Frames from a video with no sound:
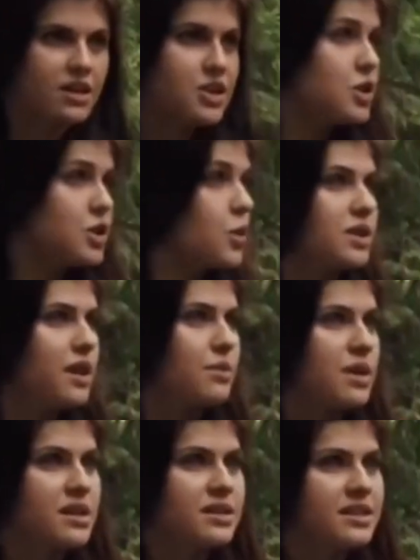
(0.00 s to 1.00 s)
Все это
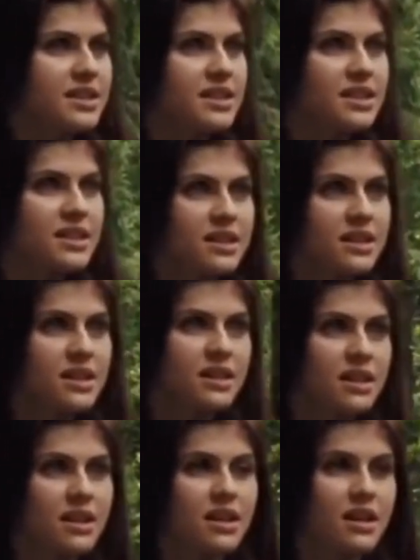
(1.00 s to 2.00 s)
благодаря ее маме, которая
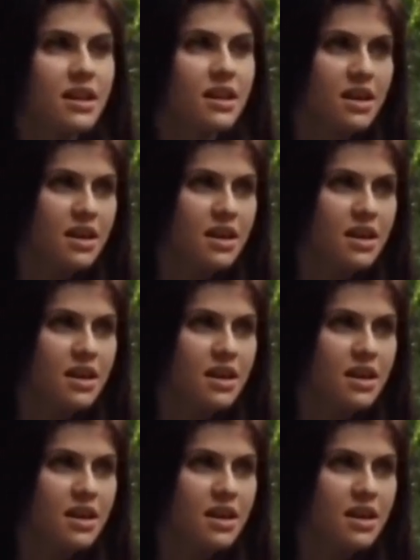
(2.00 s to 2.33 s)
позаботилась о том,